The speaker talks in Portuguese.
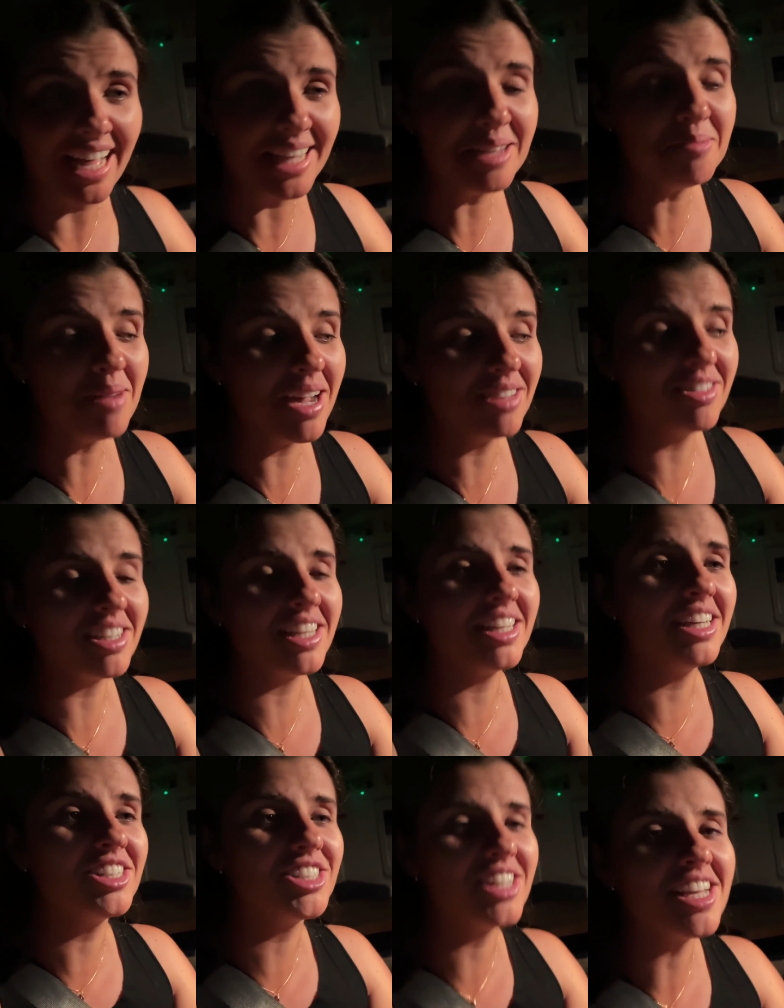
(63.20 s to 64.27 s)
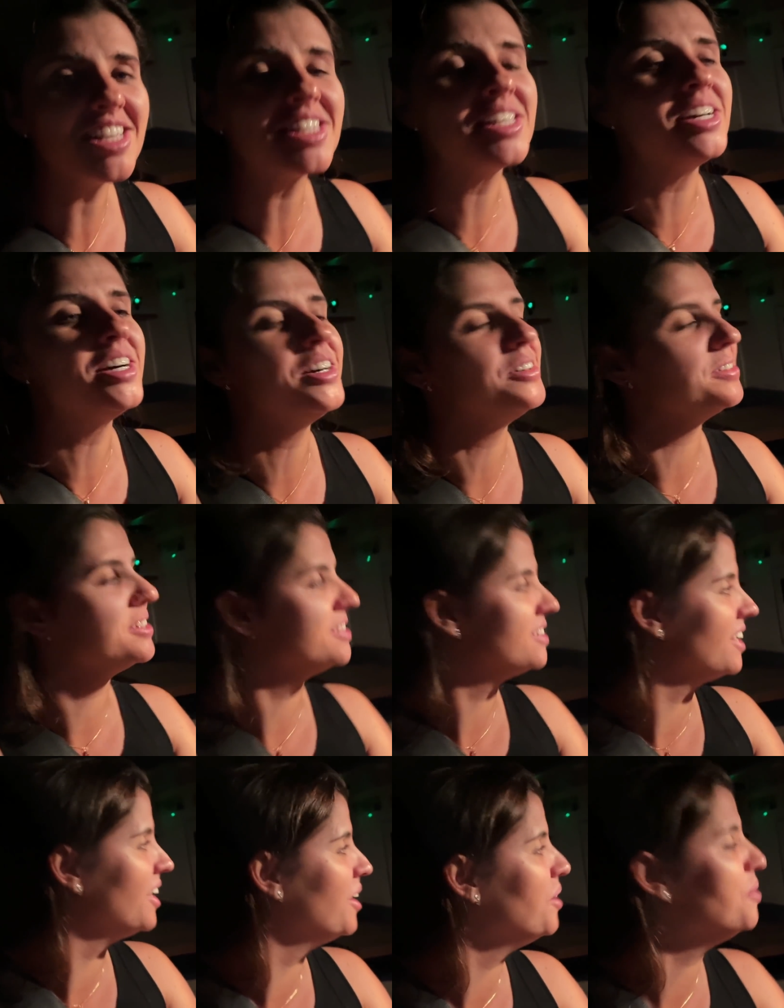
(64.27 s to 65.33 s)
animado aqui na direção.
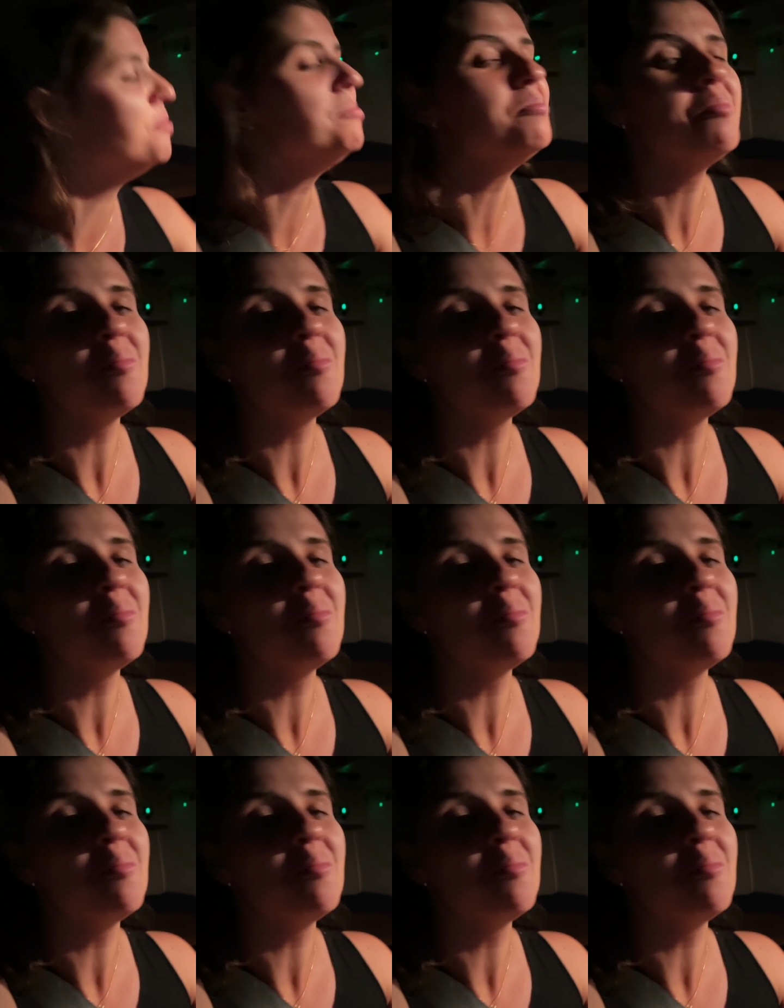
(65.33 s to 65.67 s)
Então,